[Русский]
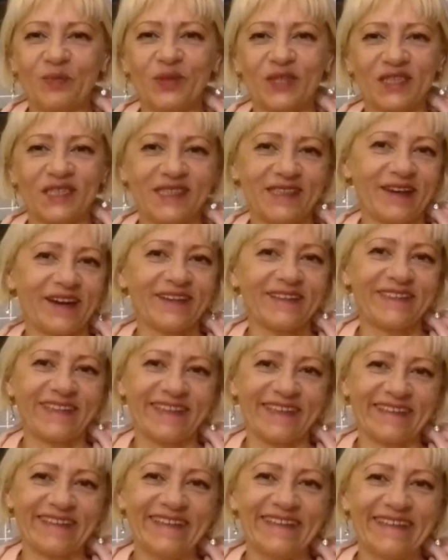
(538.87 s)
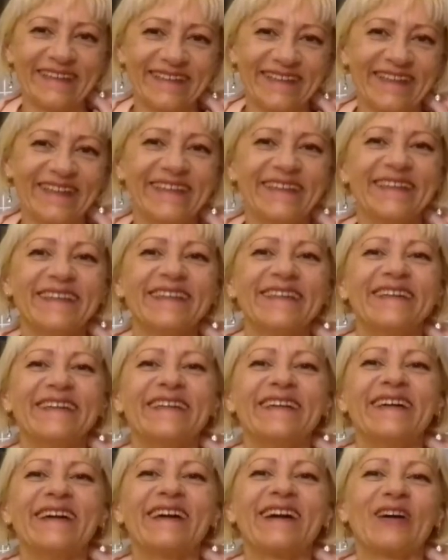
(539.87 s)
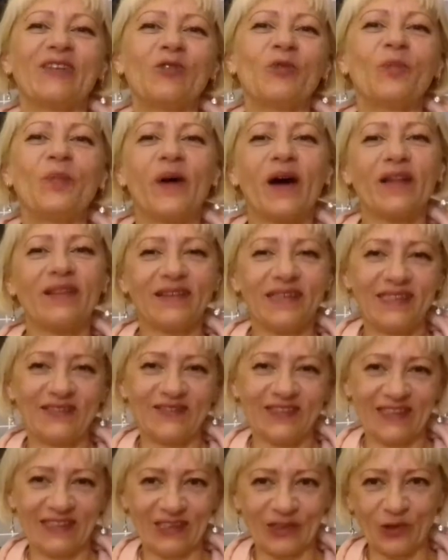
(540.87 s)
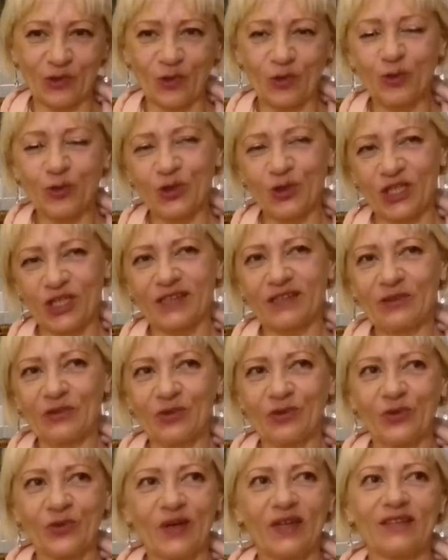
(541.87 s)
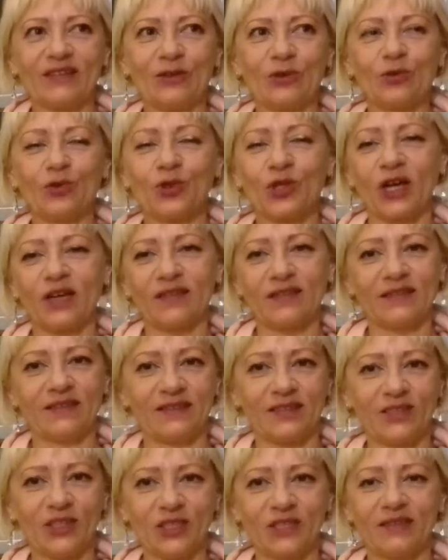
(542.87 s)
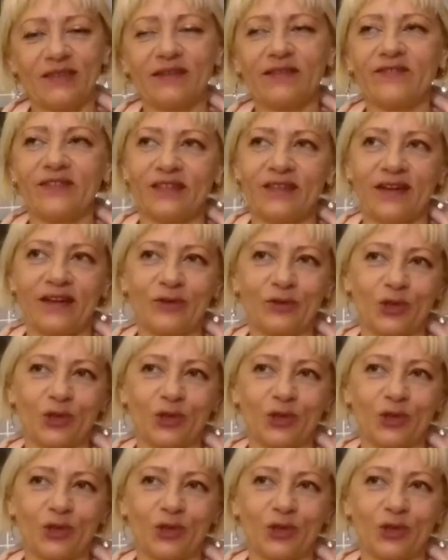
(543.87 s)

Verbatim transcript: перчатки, колупалась в этих кучах. Ну, это ужасно. Честно говоря,